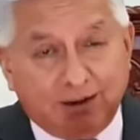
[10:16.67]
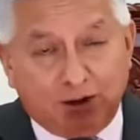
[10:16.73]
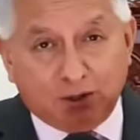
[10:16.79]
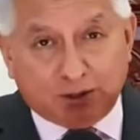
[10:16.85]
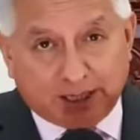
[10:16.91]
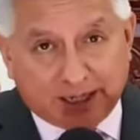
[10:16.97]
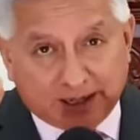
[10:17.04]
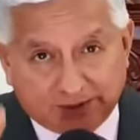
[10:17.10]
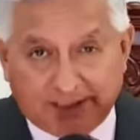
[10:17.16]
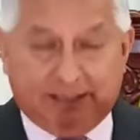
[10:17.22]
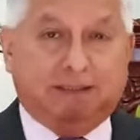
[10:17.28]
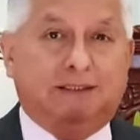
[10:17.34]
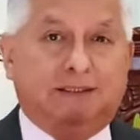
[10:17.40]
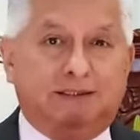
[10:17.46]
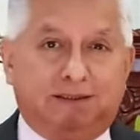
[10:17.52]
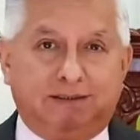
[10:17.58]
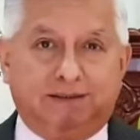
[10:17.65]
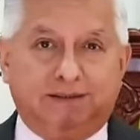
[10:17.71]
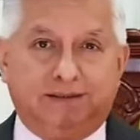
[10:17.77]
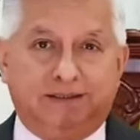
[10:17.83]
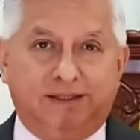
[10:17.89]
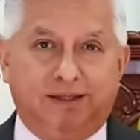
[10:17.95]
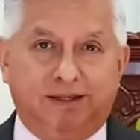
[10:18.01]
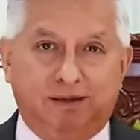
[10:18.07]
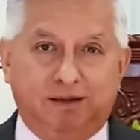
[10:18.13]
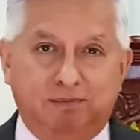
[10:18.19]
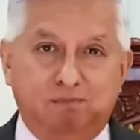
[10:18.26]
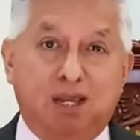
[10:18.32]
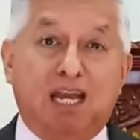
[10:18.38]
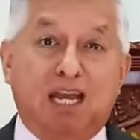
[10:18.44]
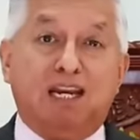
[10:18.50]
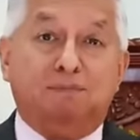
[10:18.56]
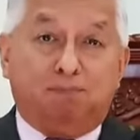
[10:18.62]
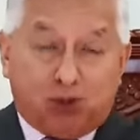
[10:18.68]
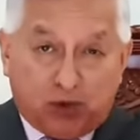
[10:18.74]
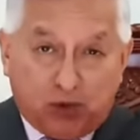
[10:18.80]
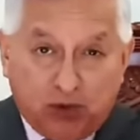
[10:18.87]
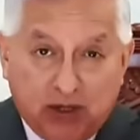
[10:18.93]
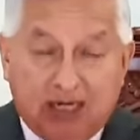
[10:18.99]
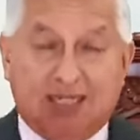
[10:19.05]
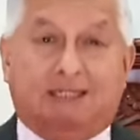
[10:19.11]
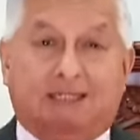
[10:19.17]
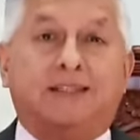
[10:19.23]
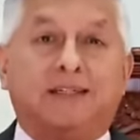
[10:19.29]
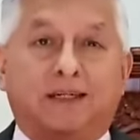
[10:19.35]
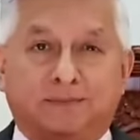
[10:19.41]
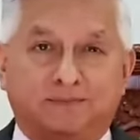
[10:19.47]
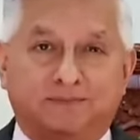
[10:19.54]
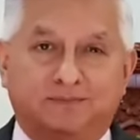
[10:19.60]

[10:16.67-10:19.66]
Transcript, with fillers: otra vez. Viene por su iglesia.